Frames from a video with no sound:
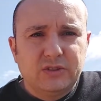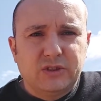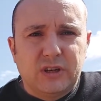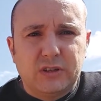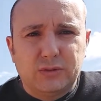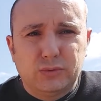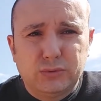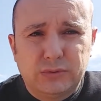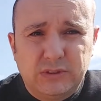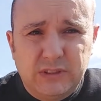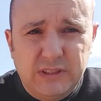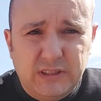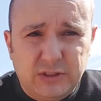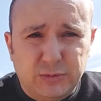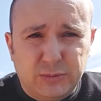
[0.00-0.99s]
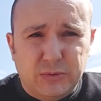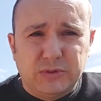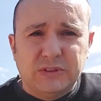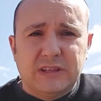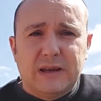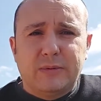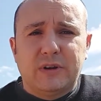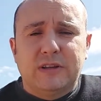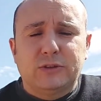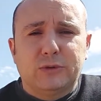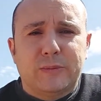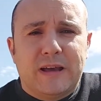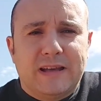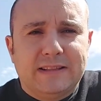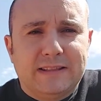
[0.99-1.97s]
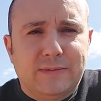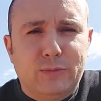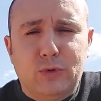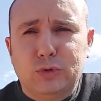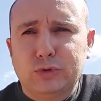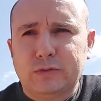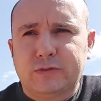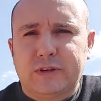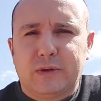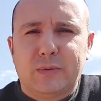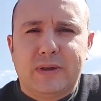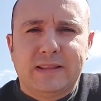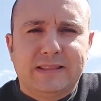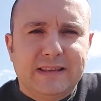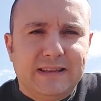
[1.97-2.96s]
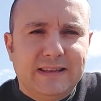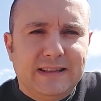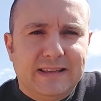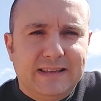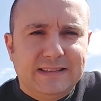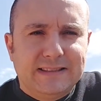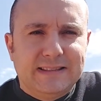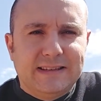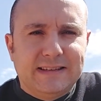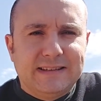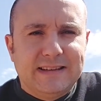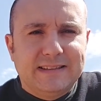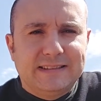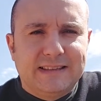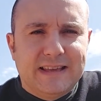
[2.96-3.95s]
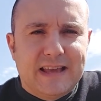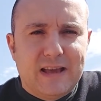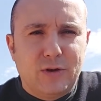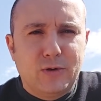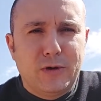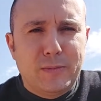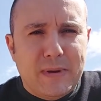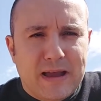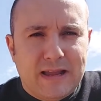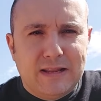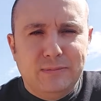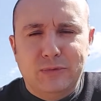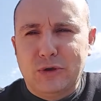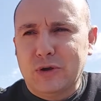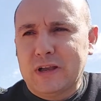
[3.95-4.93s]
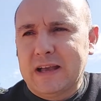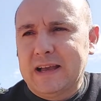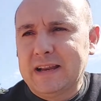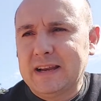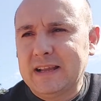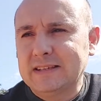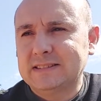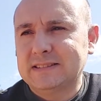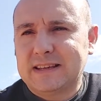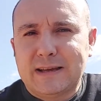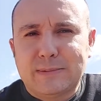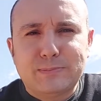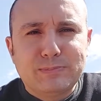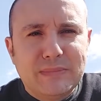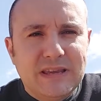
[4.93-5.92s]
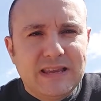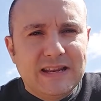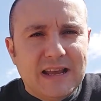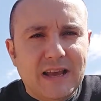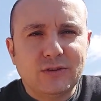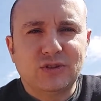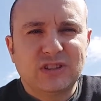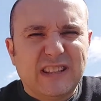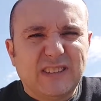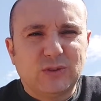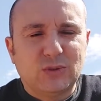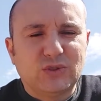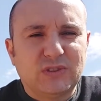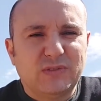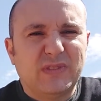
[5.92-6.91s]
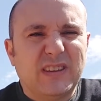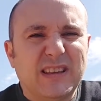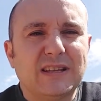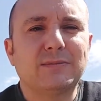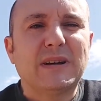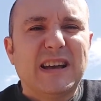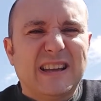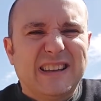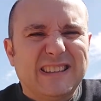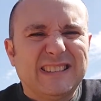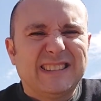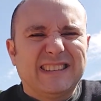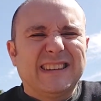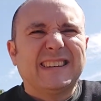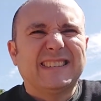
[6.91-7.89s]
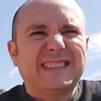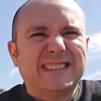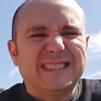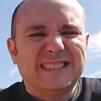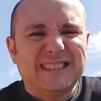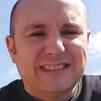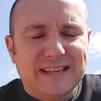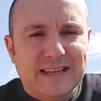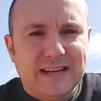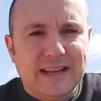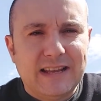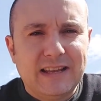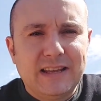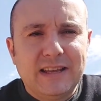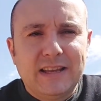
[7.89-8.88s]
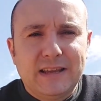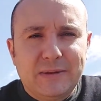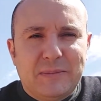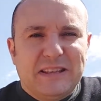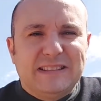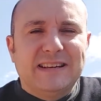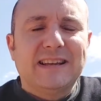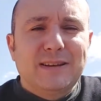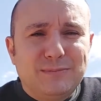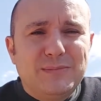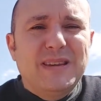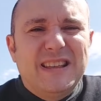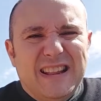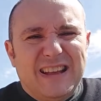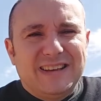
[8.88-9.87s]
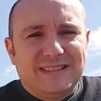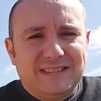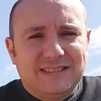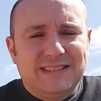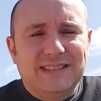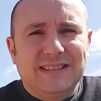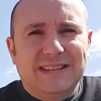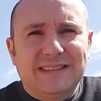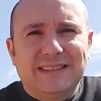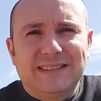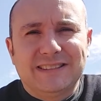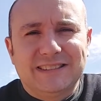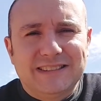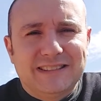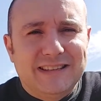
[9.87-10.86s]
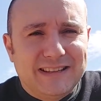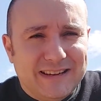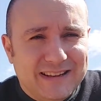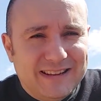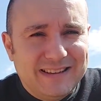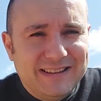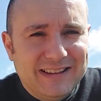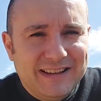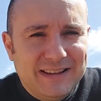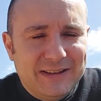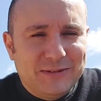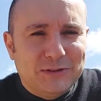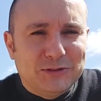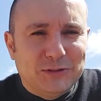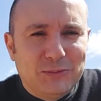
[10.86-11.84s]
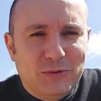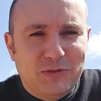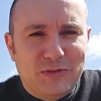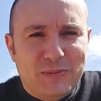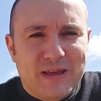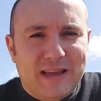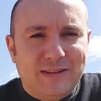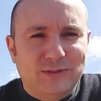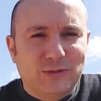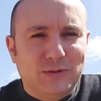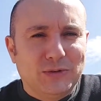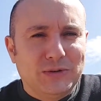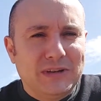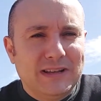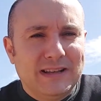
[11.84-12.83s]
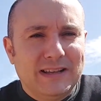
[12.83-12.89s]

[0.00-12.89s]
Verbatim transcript: Ciao a tutti, rispondiamo a una domanda molto frequente in internet che è come mai il mio cane cammina e ogni tanto si ferma e si gratta al sedere e mentre cammina si gratta al sedere. Questo movimento